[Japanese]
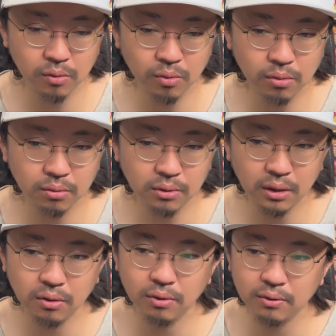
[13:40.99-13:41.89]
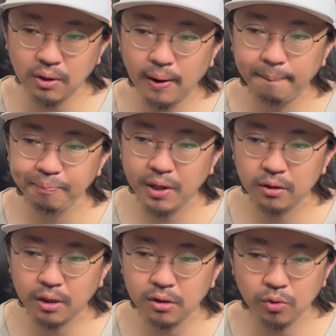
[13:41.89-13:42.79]
こうなんていうんですか
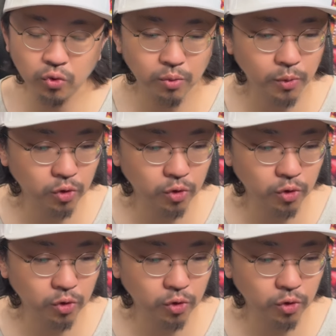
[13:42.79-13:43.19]
新しいことを